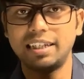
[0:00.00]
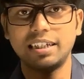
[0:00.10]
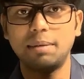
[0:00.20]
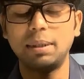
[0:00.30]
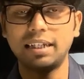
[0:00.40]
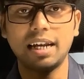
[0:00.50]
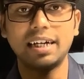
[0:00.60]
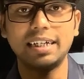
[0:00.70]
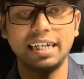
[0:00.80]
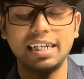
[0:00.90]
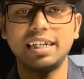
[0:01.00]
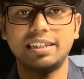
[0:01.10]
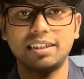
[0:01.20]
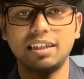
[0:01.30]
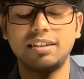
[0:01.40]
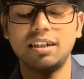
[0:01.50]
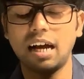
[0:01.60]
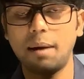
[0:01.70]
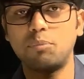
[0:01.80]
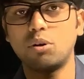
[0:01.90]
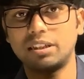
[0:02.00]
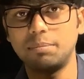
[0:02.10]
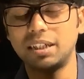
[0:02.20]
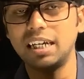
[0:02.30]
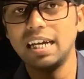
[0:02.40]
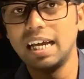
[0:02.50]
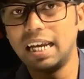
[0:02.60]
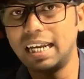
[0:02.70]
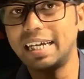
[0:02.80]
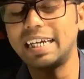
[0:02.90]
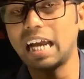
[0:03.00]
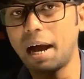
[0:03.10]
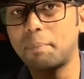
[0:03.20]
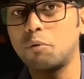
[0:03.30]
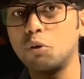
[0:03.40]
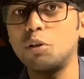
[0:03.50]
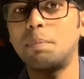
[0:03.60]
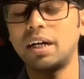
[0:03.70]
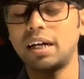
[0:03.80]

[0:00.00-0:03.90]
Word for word: ऐसा मैं टारगेट नहीं कर सकता सर आप थोड़ा समझे लेकिन आप खुद